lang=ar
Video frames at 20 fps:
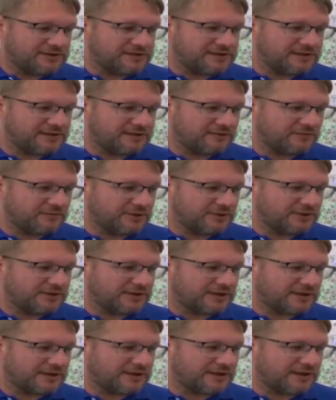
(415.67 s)
هان عم بقول
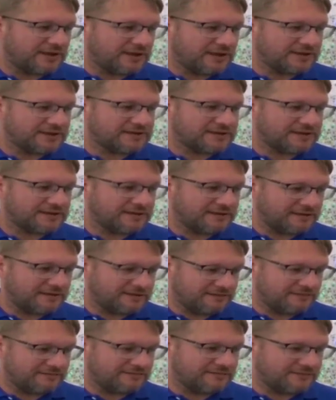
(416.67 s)
لكم عن أخبار امبارح
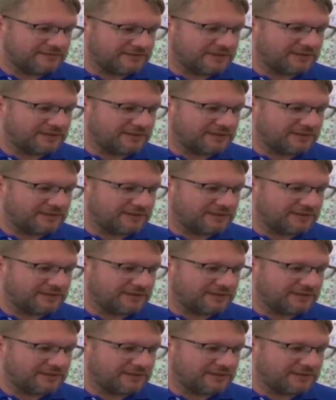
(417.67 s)
واليوم